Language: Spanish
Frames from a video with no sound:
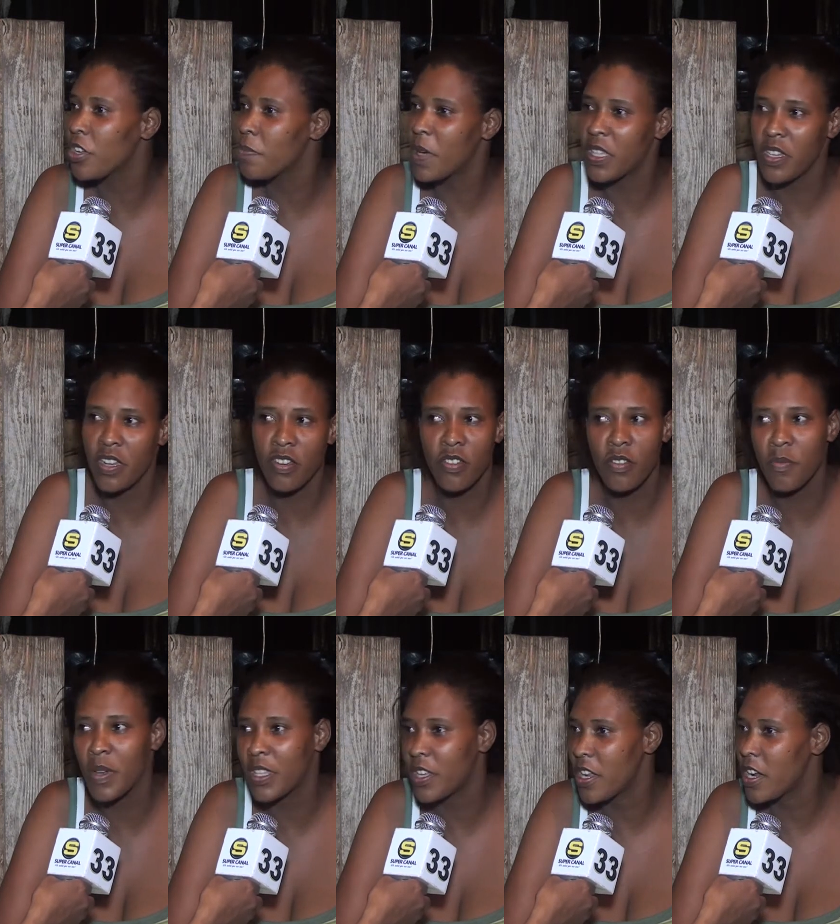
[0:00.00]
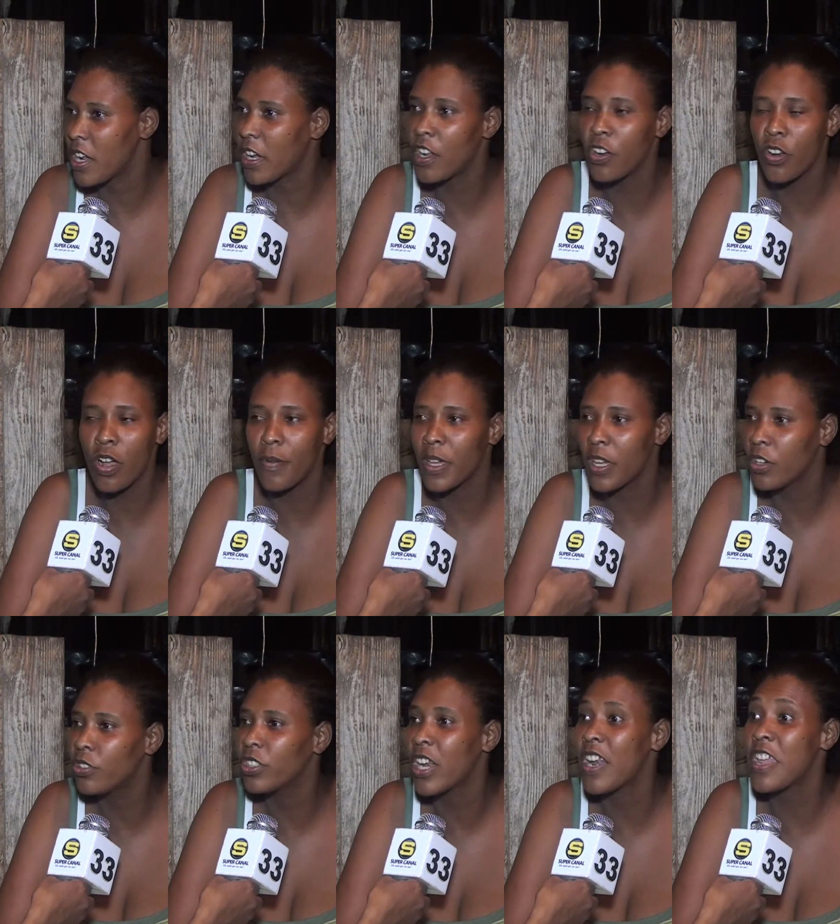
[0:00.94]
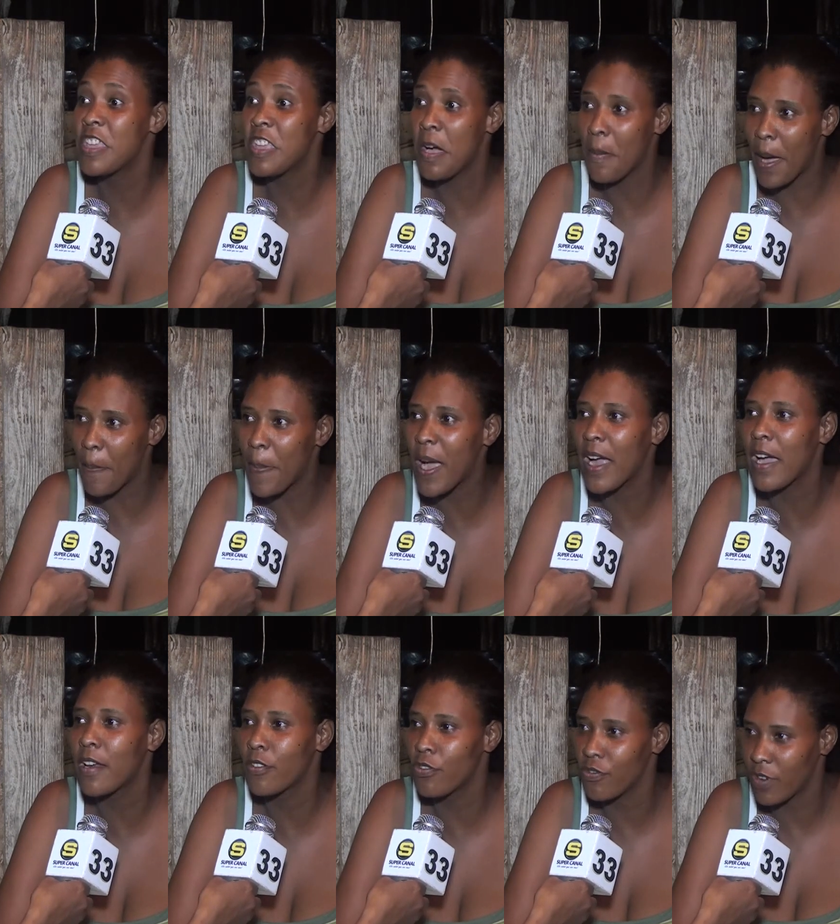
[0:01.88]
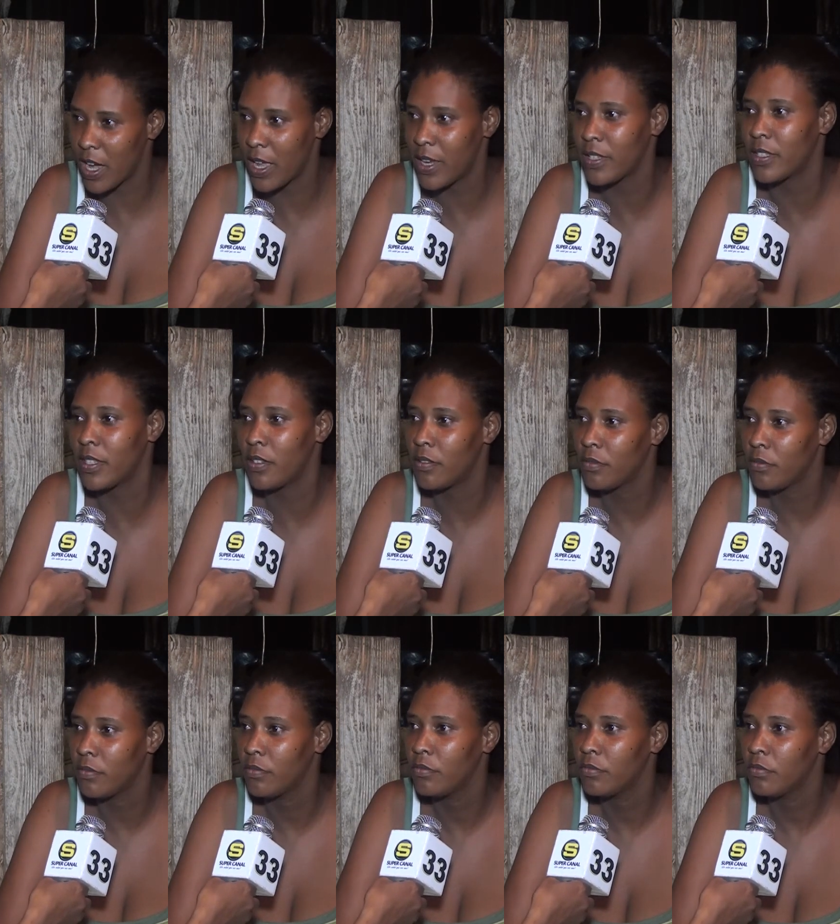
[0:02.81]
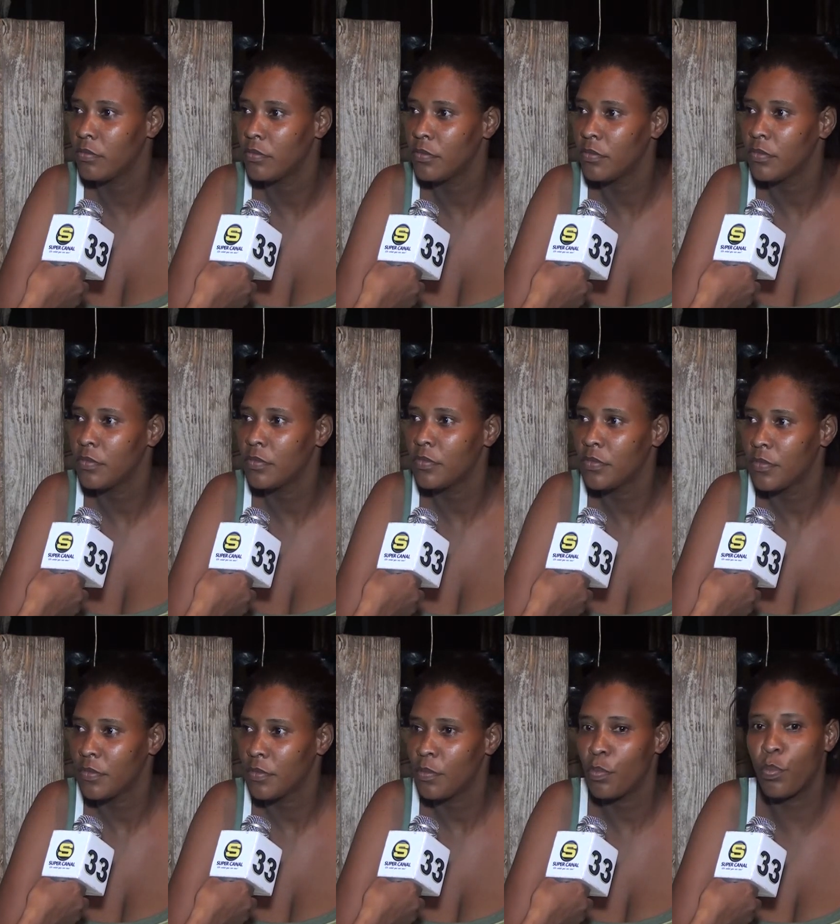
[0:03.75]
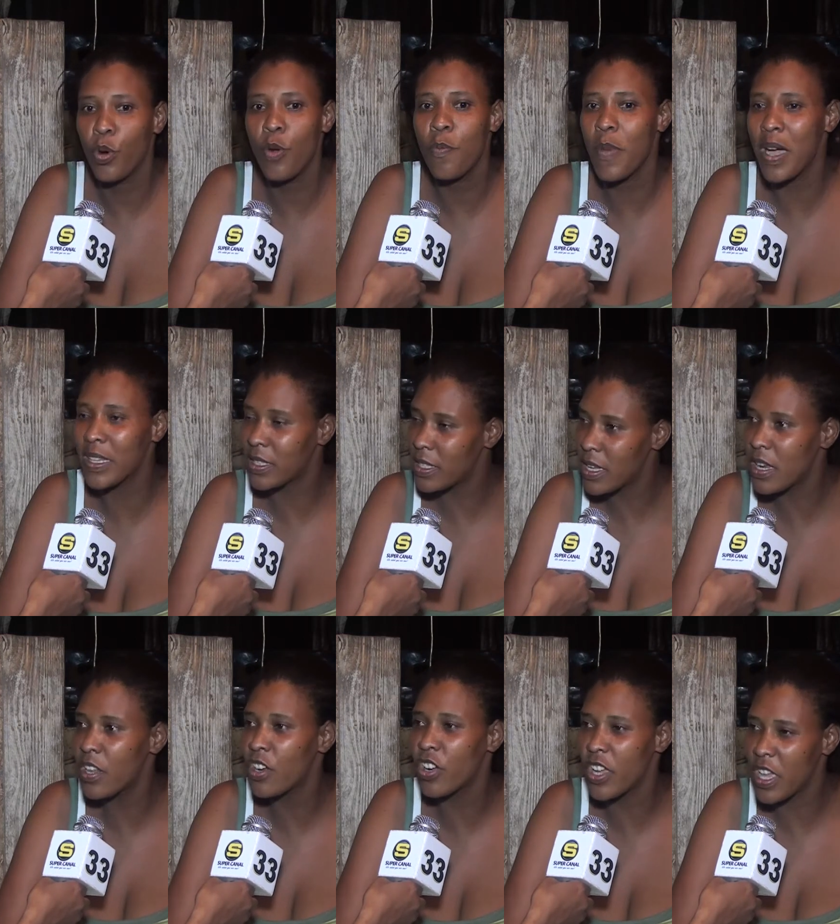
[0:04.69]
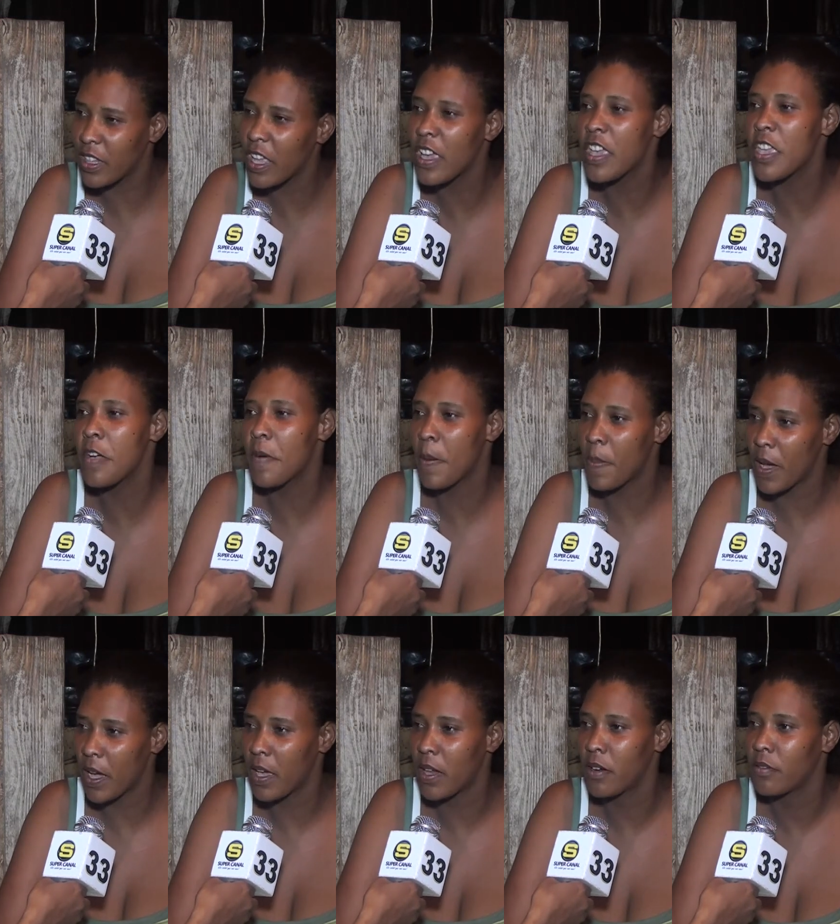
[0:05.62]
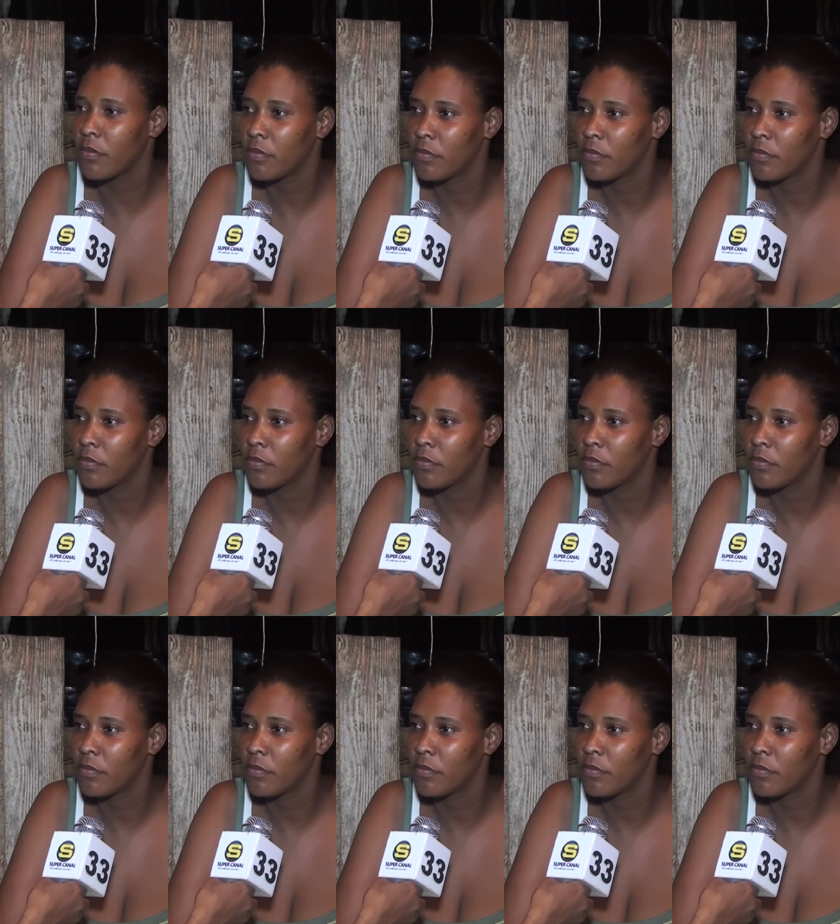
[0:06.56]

ni padrino ni madrina, que no la va a encontrar. Ella va a pagar con cárcel. Por más dinero que ella tenga, ella va a pagar.